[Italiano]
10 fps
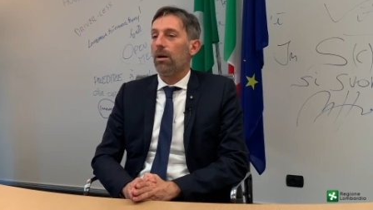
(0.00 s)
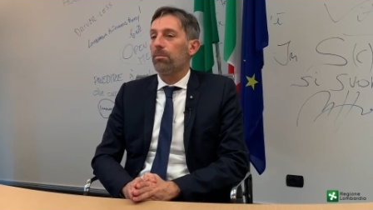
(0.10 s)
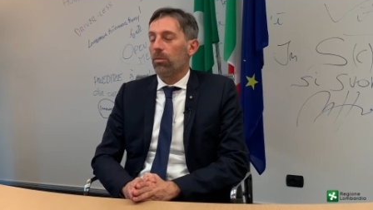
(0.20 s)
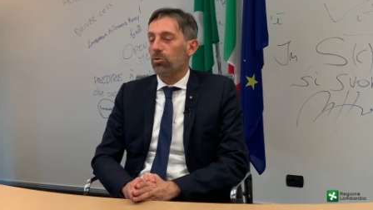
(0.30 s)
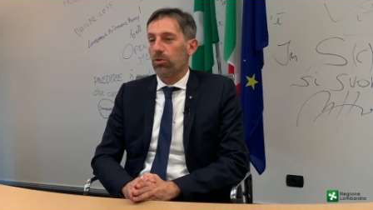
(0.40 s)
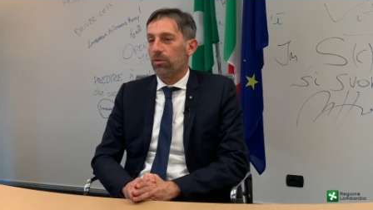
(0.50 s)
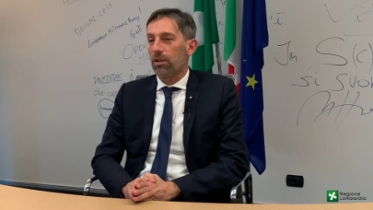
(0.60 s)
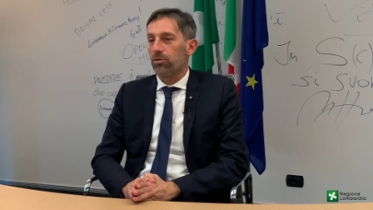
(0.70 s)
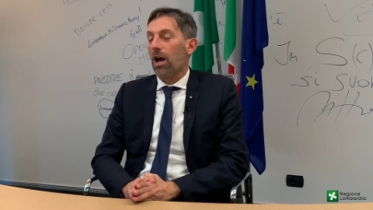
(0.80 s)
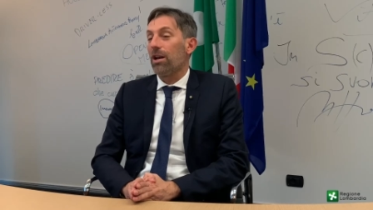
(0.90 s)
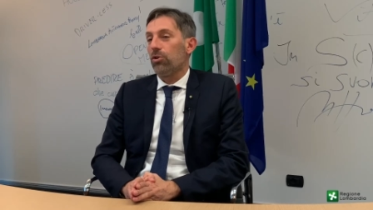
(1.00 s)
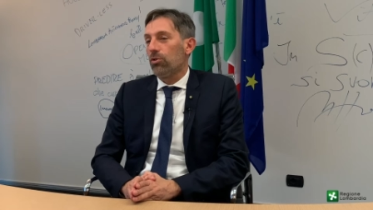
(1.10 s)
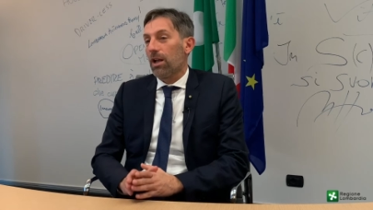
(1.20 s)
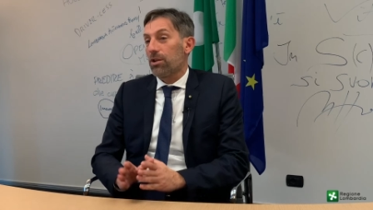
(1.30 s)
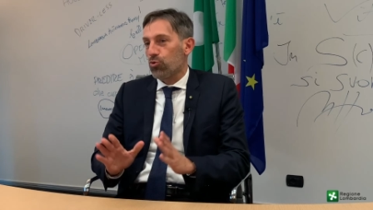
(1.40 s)
abbiamo trovato,
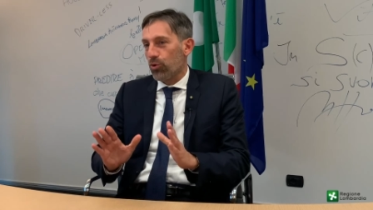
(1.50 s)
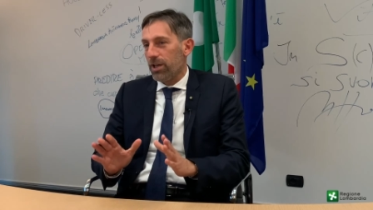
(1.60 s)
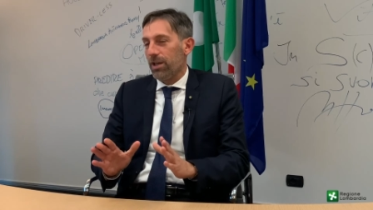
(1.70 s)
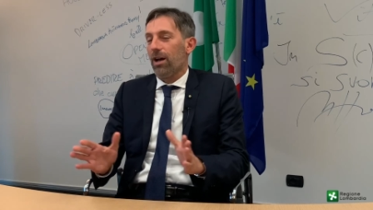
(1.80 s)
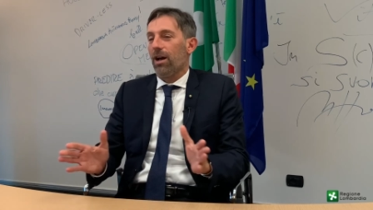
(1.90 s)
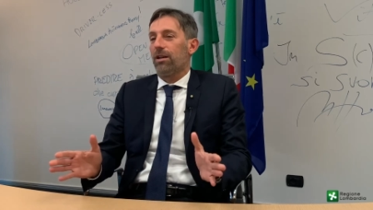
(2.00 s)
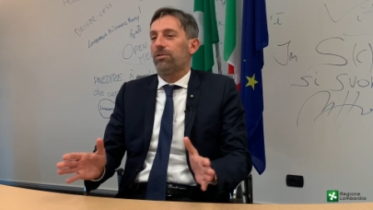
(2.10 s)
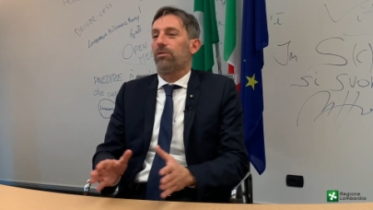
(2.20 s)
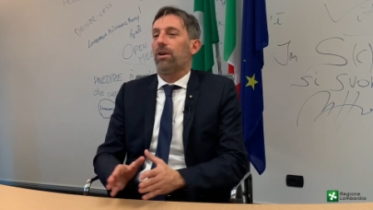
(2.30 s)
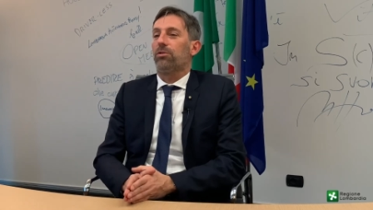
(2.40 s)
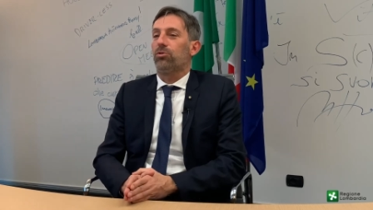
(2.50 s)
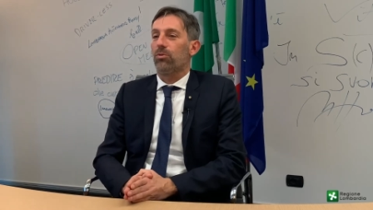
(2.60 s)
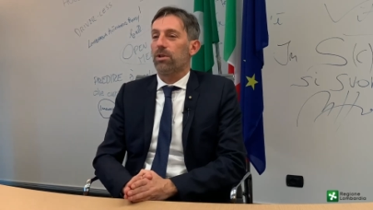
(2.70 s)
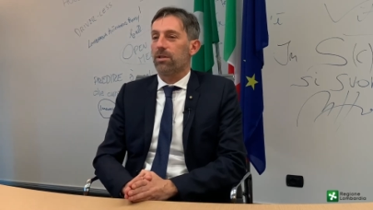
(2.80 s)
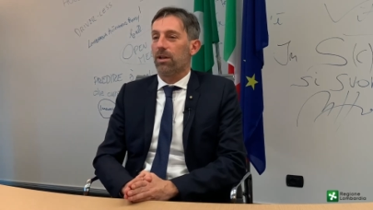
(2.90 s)
hanno, la giuria ha trovato
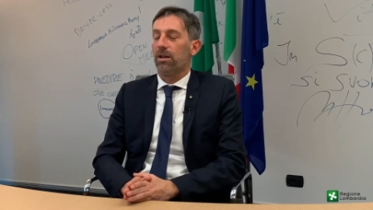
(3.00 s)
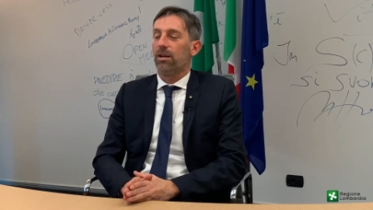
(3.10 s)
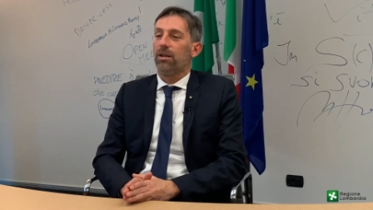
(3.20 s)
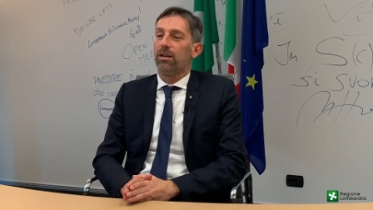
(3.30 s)
questa